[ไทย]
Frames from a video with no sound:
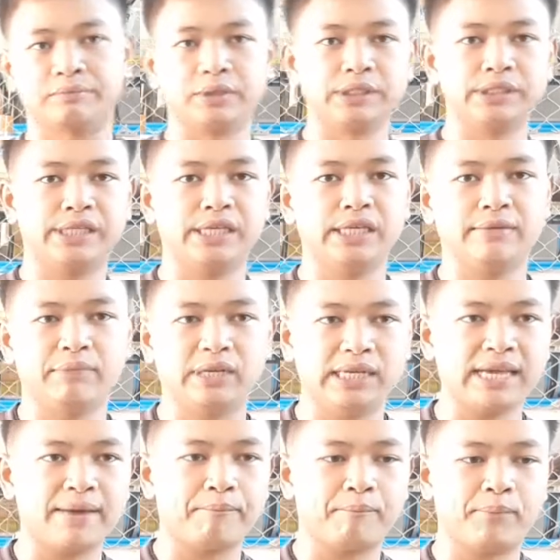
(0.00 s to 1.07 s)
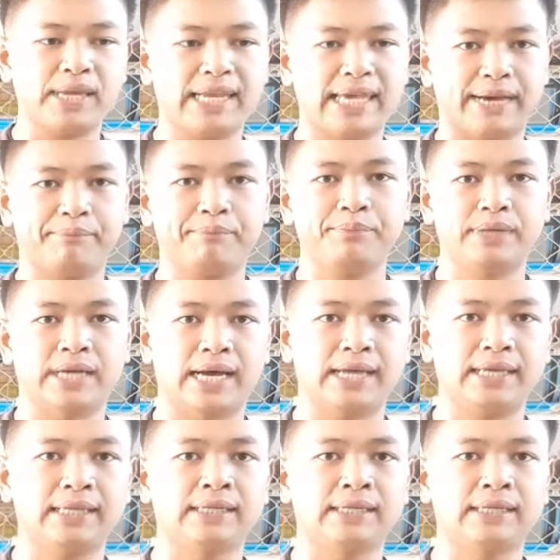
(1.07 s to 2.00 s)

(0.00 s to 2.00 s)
พื้นที่มันเรียบไม่แหลมนะ